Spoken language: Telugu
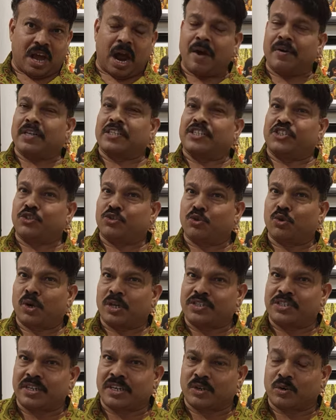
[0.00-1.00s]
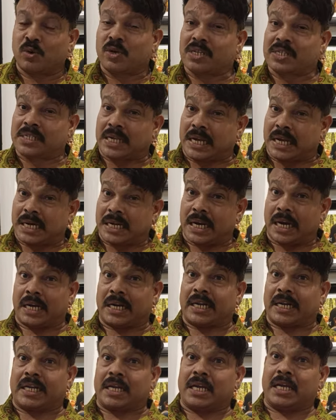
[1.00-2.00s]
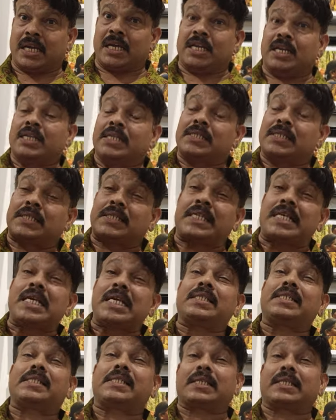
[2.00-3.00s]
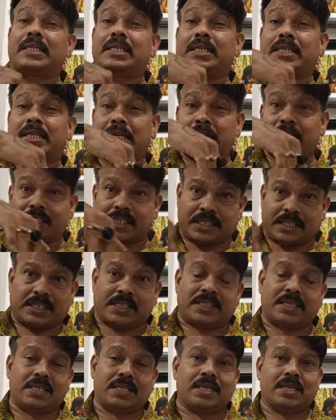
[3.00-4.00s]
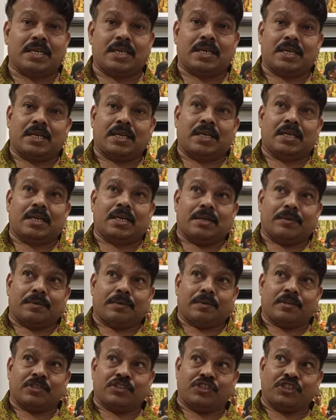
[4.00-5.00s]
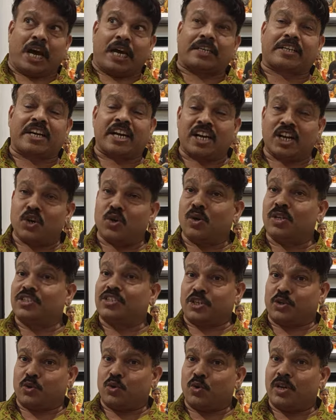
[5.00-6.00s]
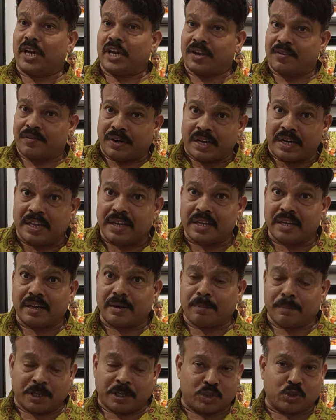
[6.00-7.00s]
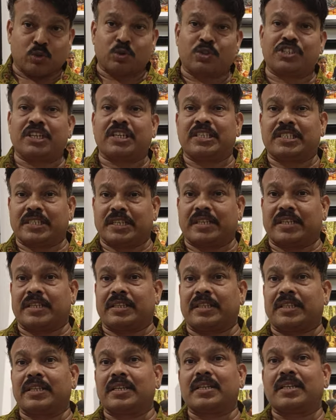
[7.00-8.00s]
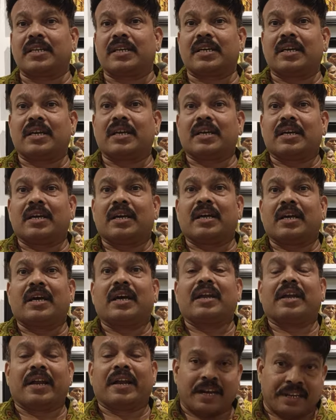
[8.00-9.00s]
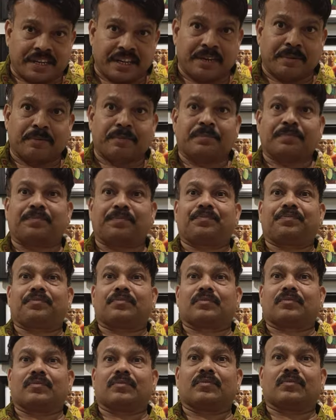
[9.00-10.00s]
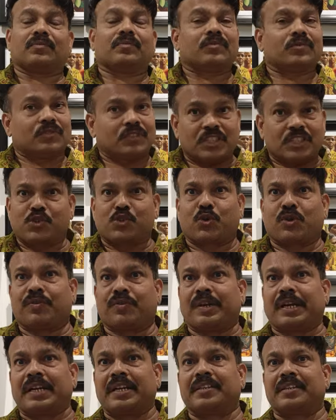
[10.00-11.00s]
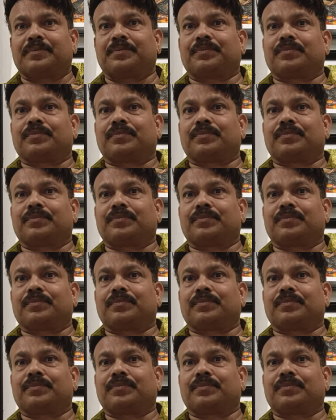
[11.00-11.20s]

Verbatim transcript: ఆవిడ జీవితంలో జరిగిన కొన్ని సంఘటనల్ని సీన్స్ రీక్రియేట్ చేసి జార్ఖండ్లోని చెక్కులియాకి వెళ్ళి మేము షూట్ చేయడం జరిగింది నా టీం తీసుకుని వెళ్ళి